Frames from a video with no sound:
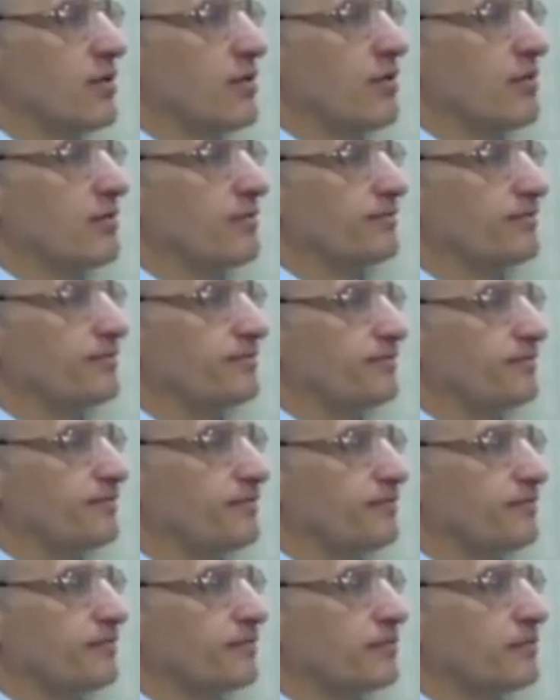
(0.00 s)
но
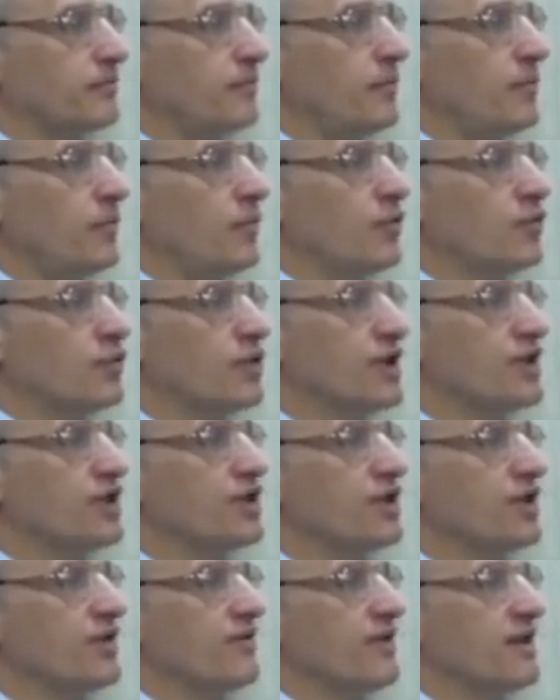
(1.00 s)
у
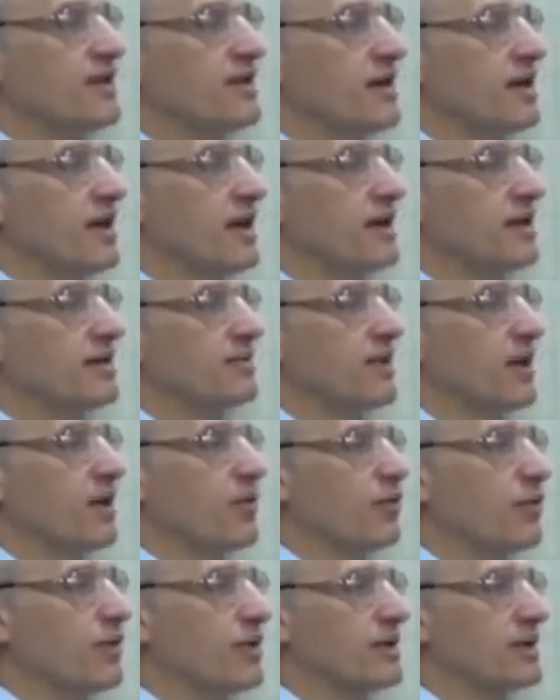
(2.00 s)
женщины весь эгоизм
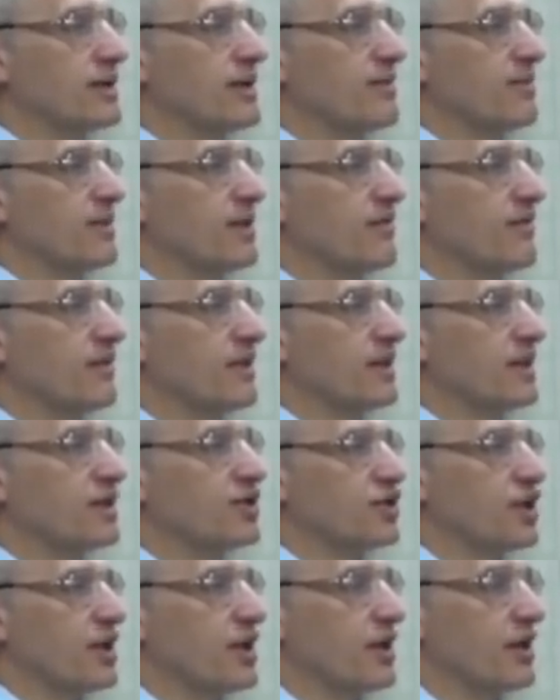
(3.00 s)
находится именно в
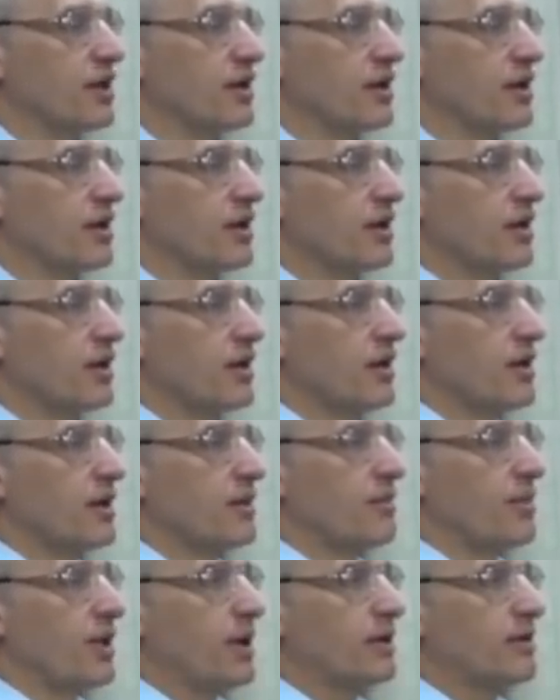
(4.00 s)
отношениях.
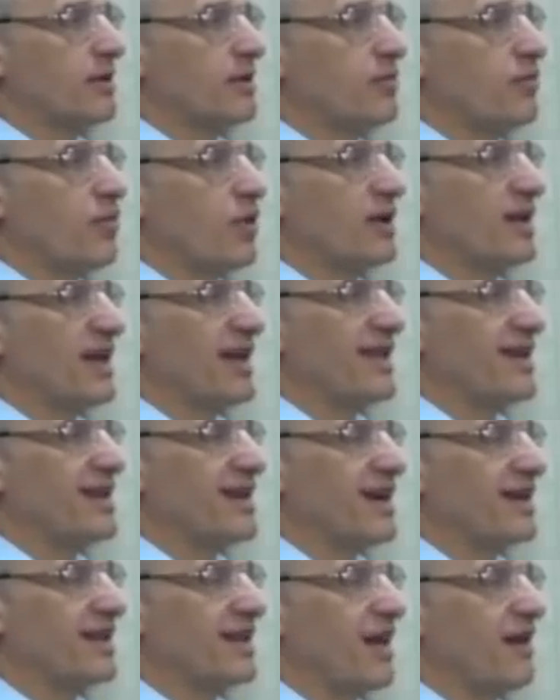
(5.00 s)
Поэтому она
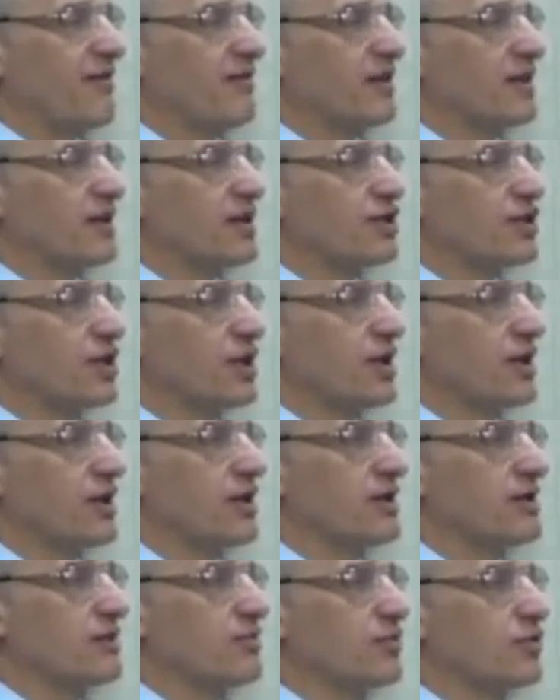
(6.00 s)
никогда в
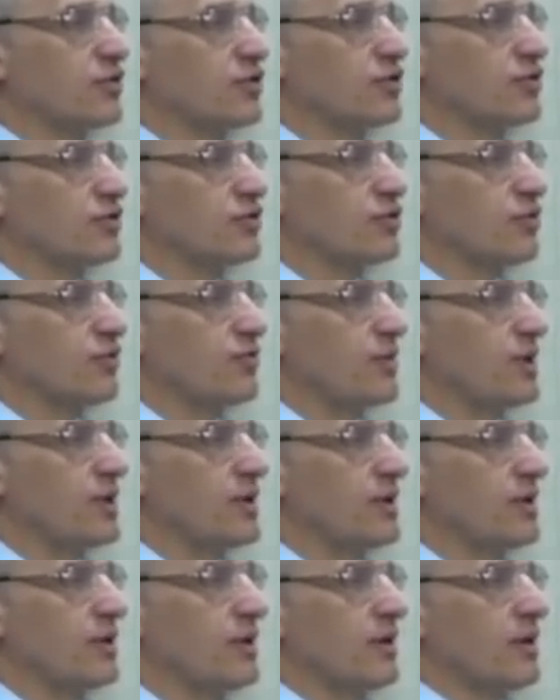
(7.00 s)
отношениях не сможет
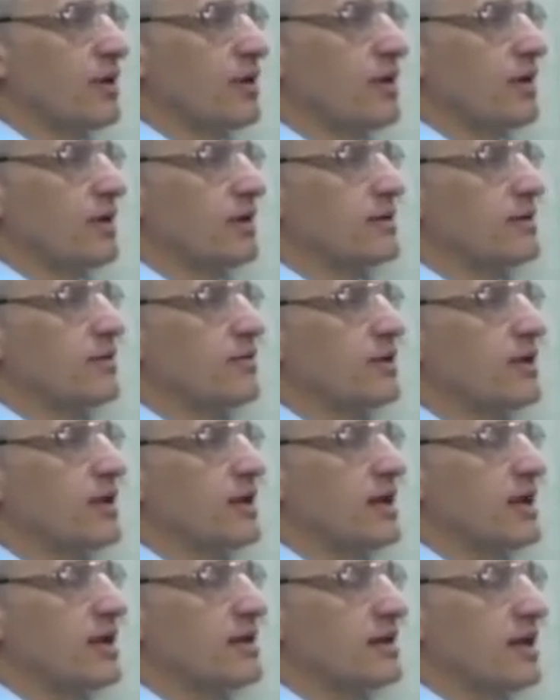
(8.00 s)
уступить. Если у
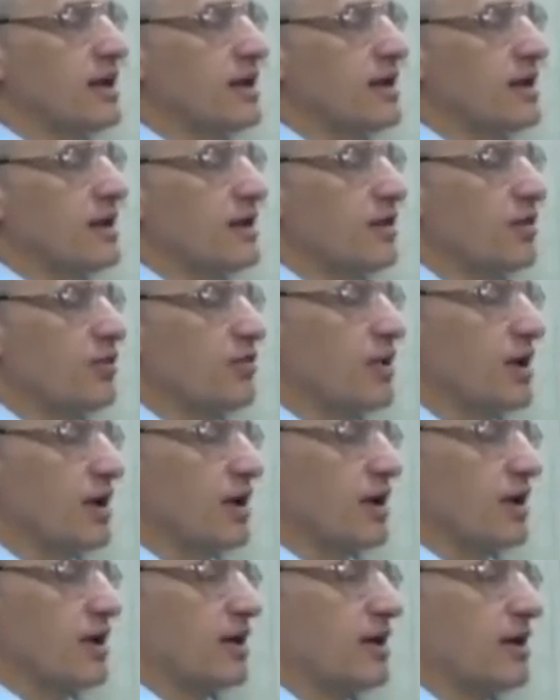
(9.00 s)
них есть какие-то, у
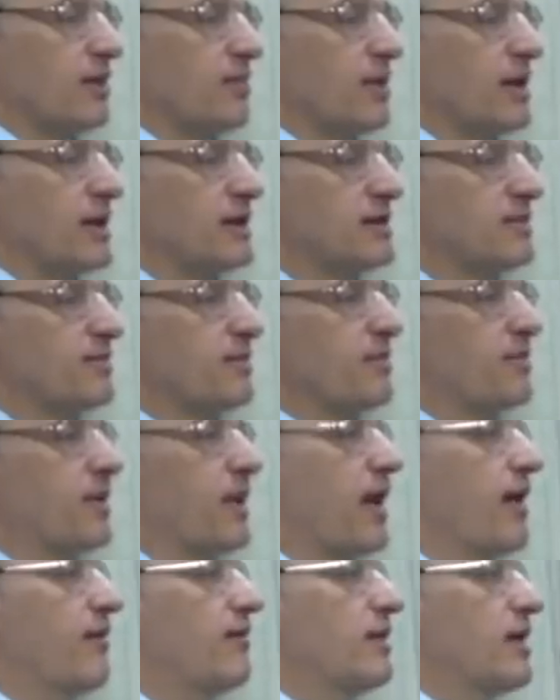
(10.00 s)
нее какие-то принципы,
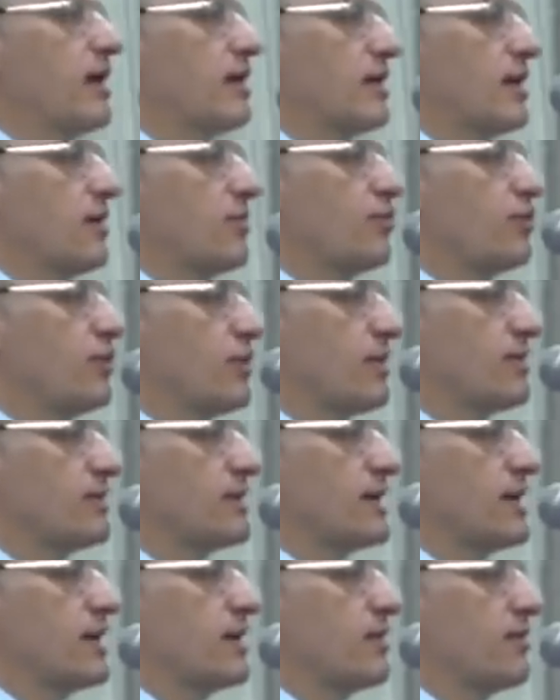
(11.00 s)
правила, она будет им
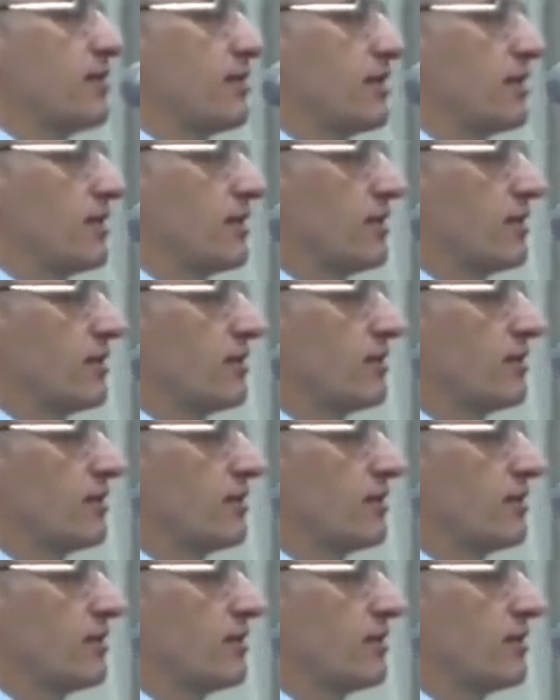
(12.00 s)
следовать.